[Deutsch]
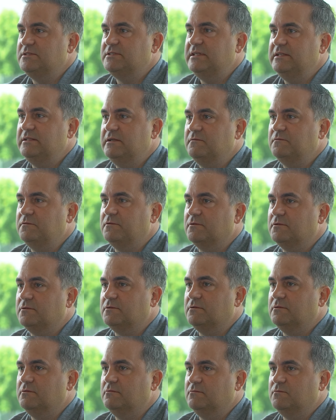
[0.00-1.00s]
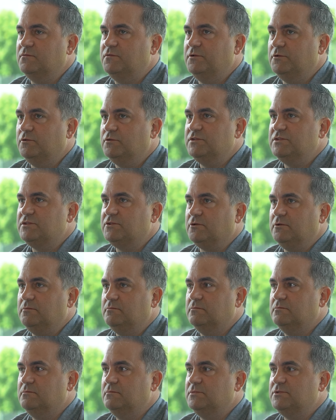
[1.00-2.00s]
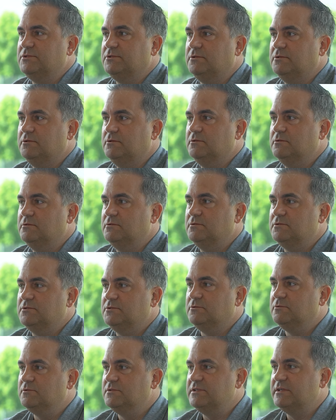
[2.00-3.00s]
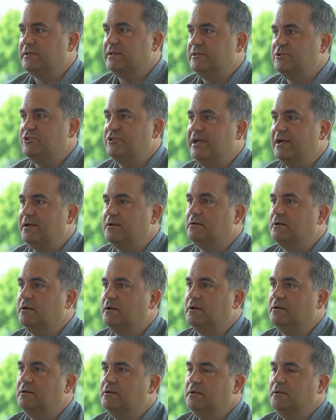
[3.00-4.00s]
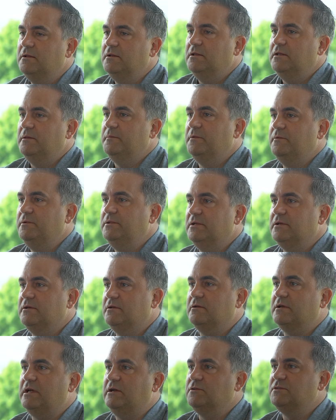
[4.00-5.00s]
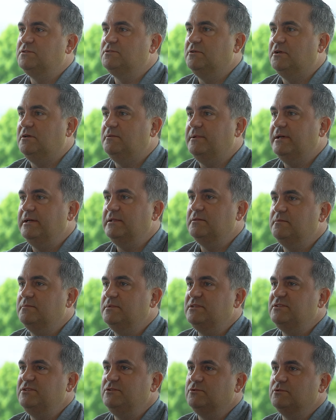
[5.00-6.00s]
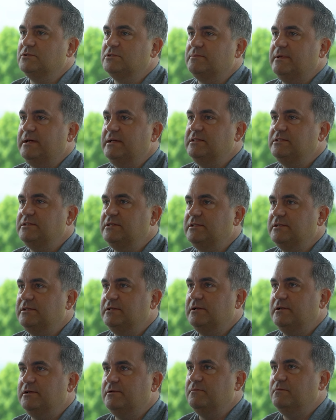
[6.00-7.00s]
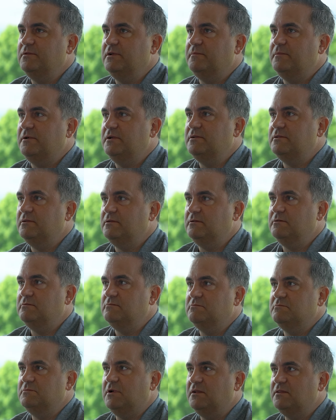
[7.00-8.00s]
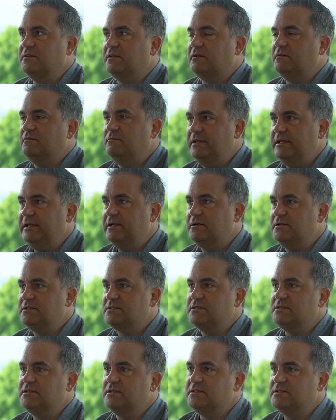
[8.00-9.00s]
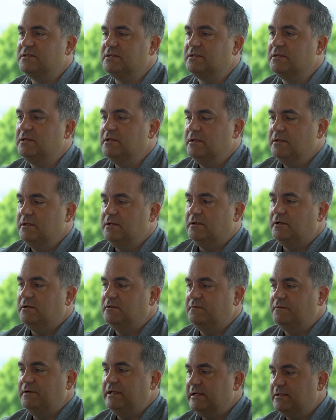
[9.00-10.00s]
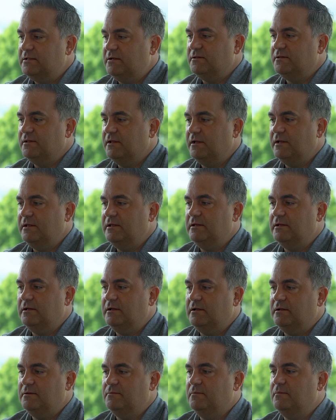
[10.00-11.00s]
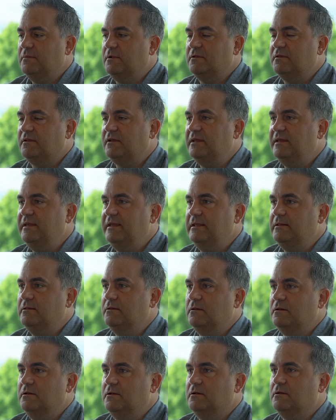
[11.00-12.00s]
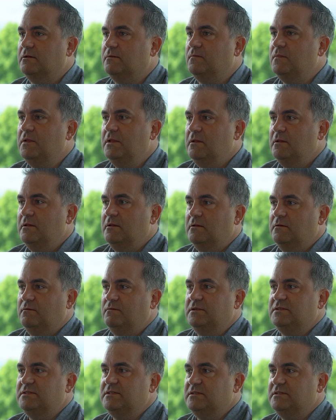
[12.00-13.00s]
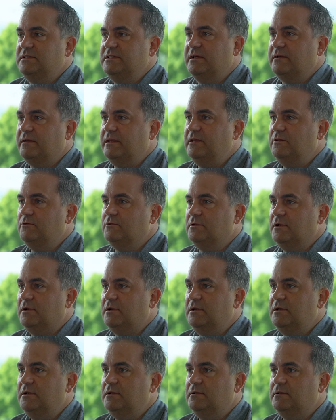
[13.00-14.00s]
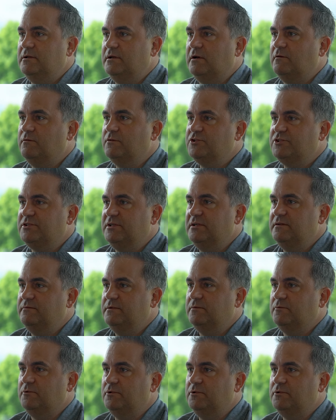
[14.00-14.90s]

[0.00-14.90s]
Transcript: es geht einfach für uns darum, so, so unsere Stärken auch immer wieder rauszuarbeiten, beziehungsweise ähm, wir haben halt einen anderen Weg, als das jetzt halt, halt vielleicht andere, ähm, andere gehen. Ähm, wir sind sehr regional aufgestellt. Wir